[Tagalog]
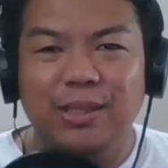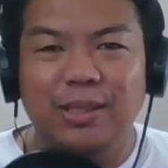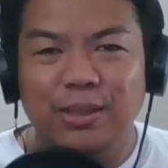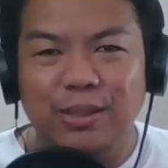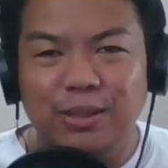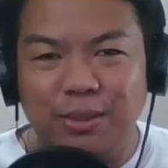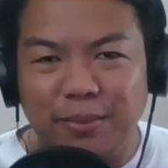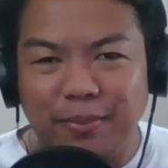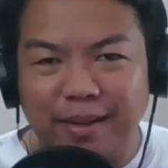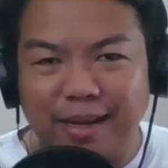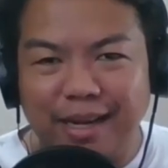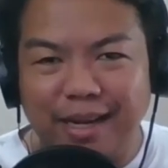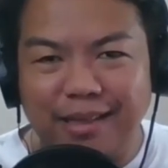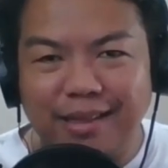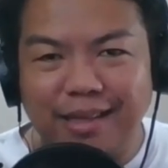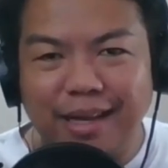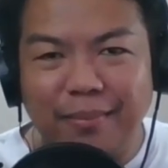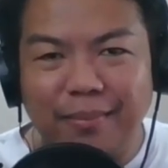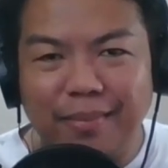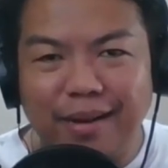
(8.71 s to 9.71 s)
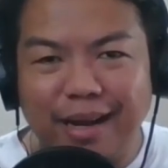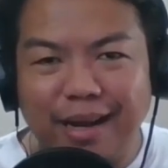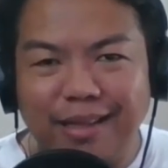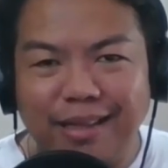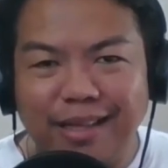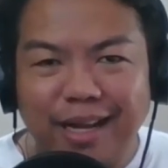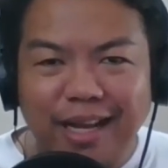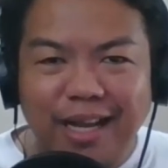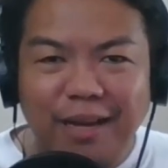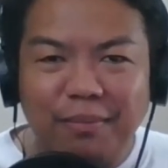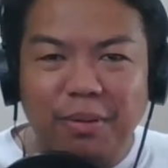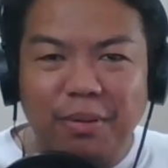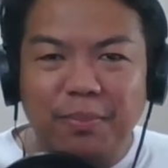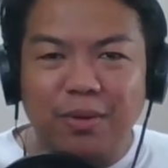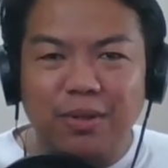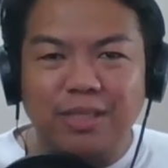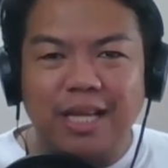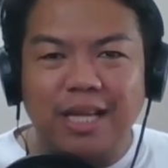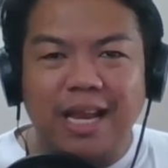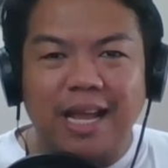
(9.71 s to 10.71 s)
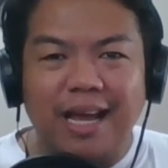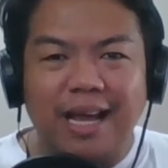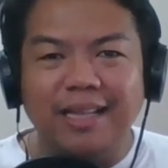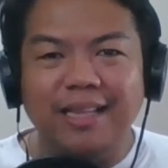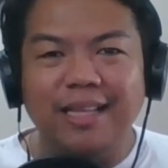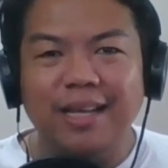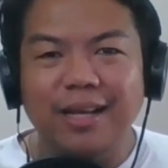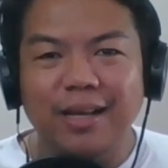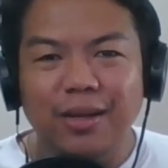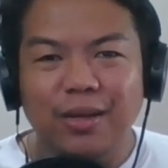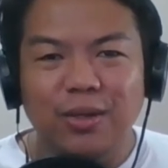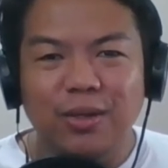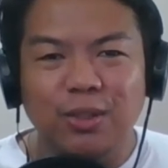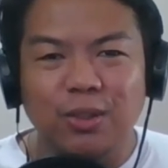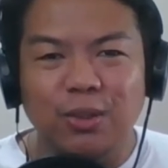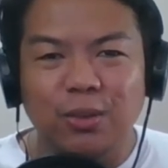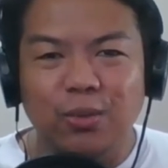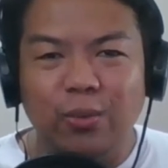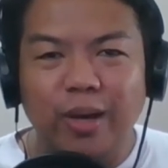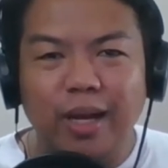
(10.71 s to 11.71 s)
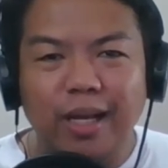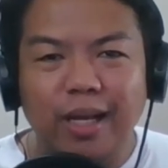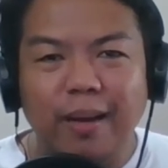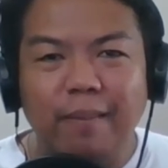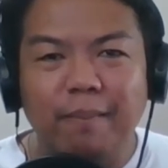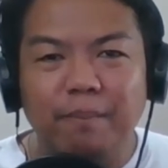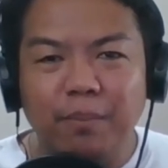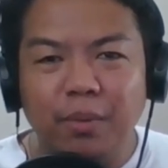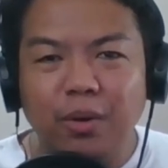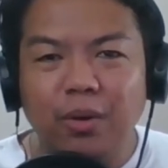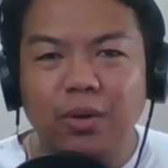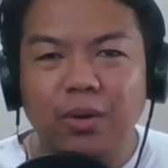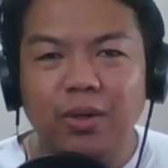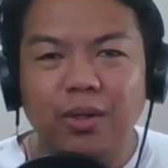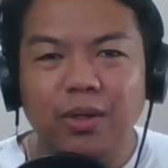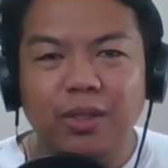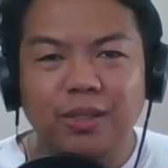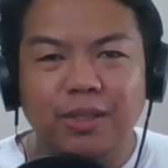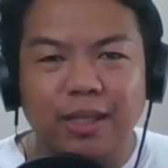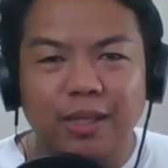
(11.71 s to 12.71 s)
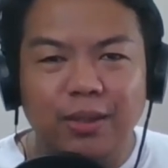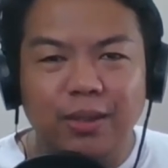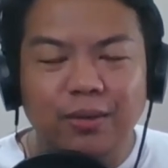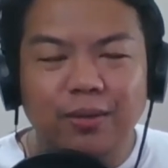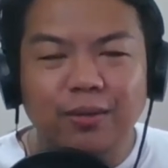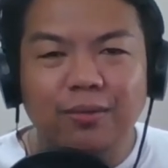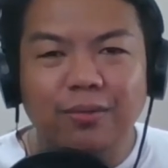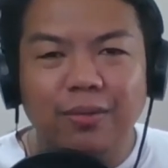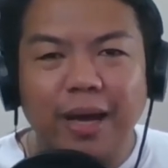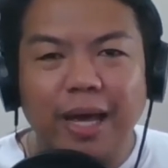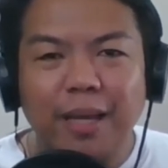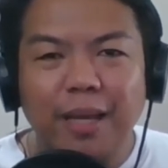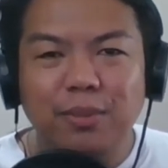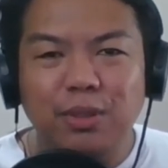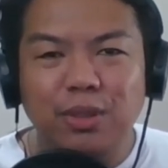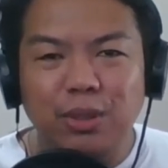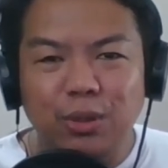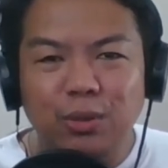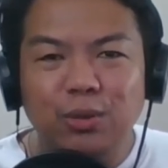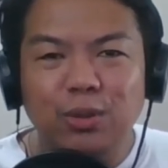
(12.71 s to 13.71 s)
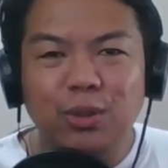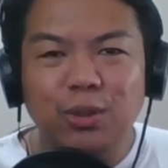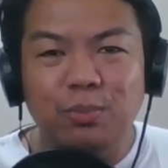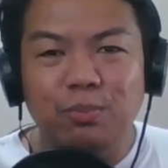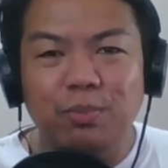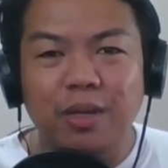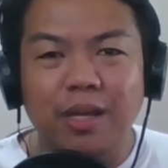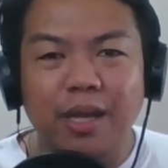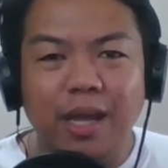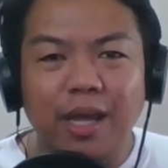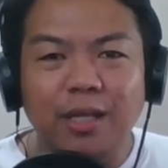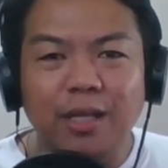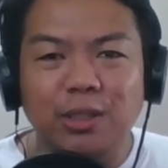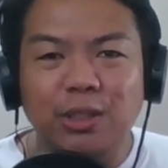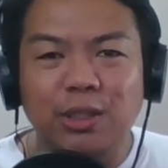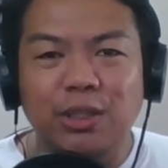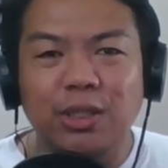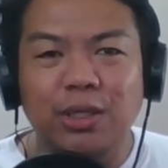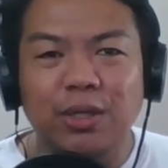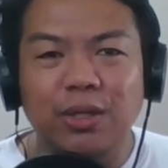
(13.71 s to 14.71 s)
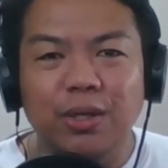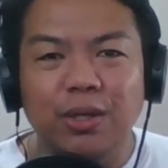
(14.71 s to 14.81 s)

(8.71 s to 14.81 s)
So magandang magandang gabi po sa lahat. So welcome po sa Good Vibes News PH.